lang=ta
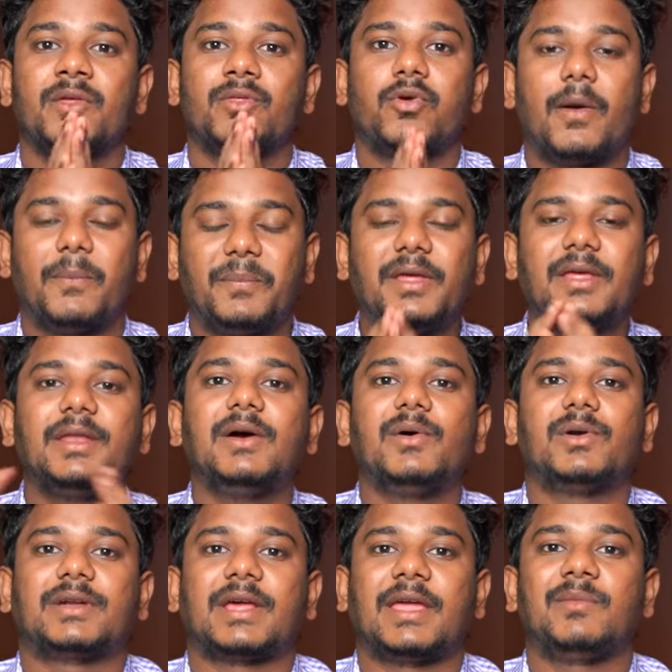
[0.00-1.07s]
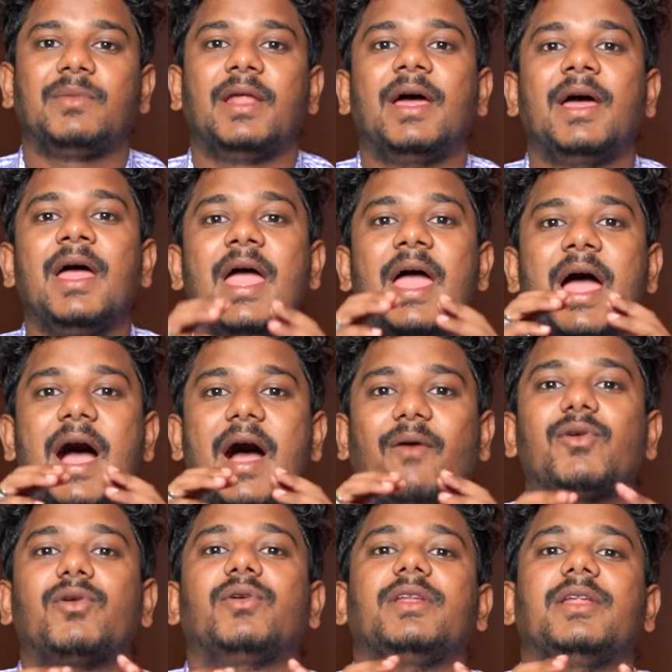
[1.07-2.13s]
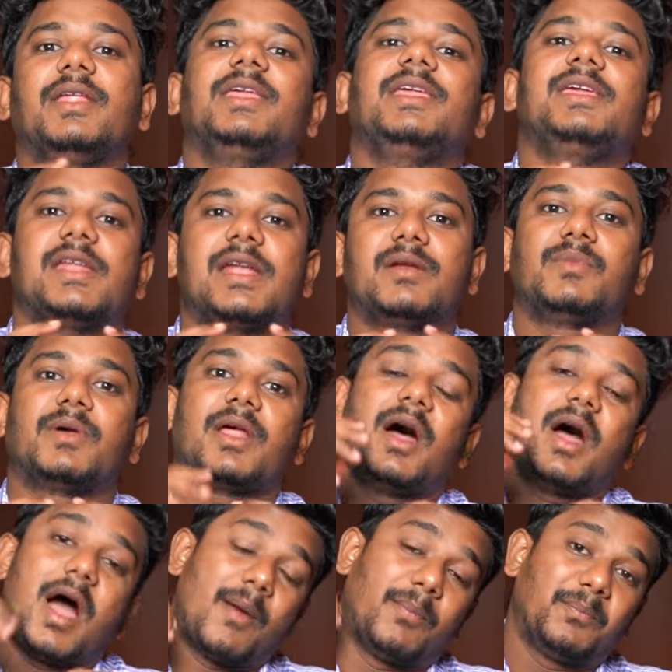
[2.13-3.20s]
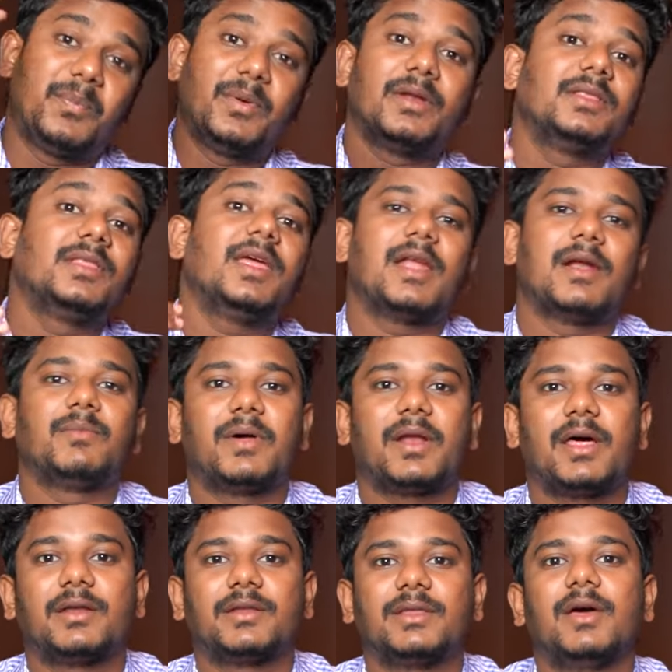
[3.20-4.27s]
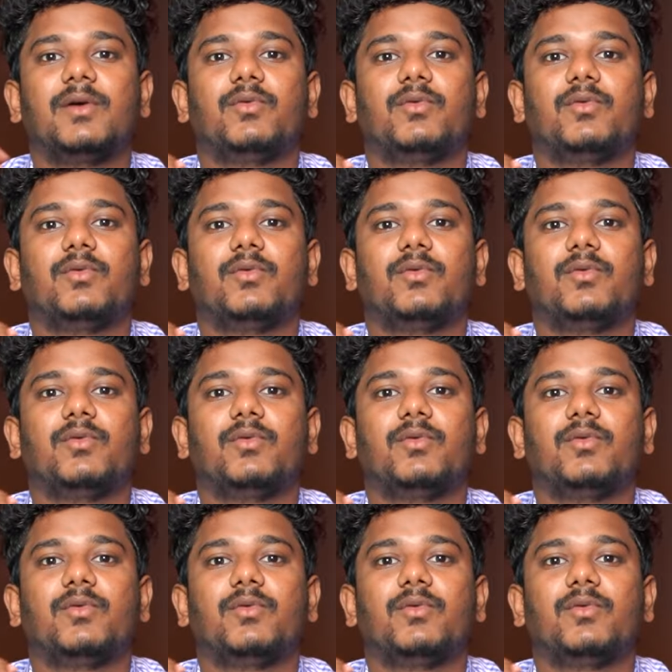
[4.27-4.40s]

ஸோ அப்படி இருக்க ஒரு டைமில் அவரோட நெருங்கிய நண்பராக அப்போ இருந்தே நண்பராக இருந்த